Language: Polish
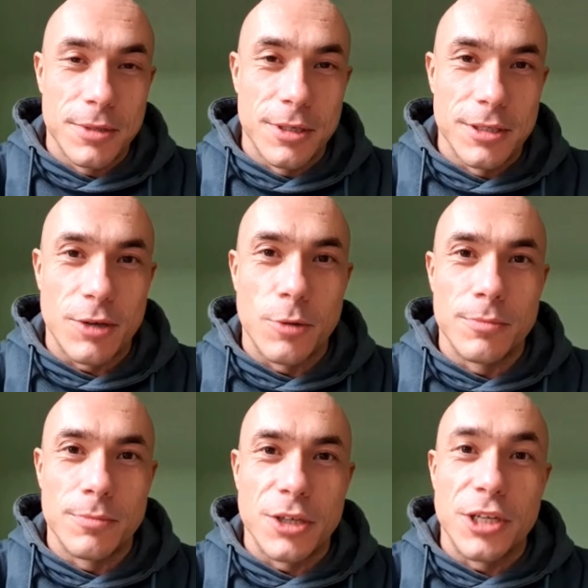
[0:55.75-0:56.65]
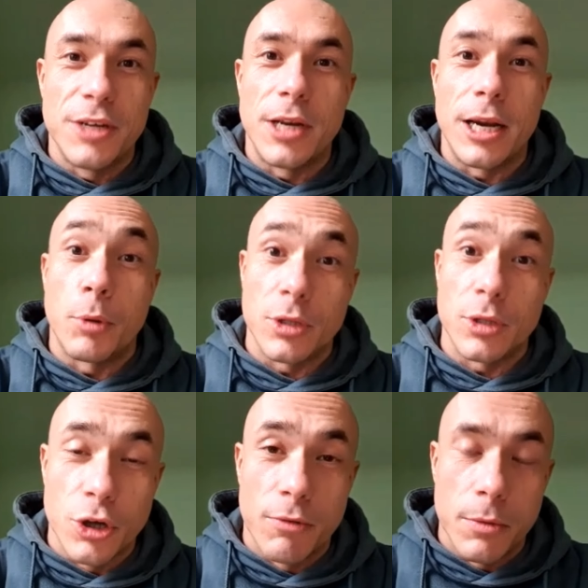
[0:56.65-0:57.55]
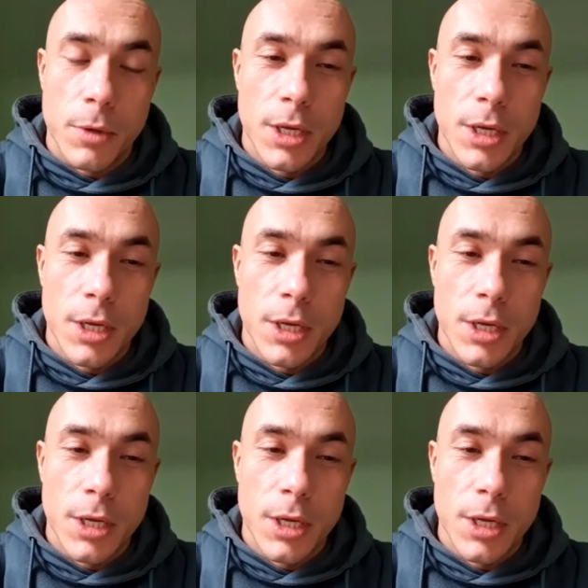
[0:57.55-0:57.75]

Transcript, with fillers: e, taką bardziej reportażową.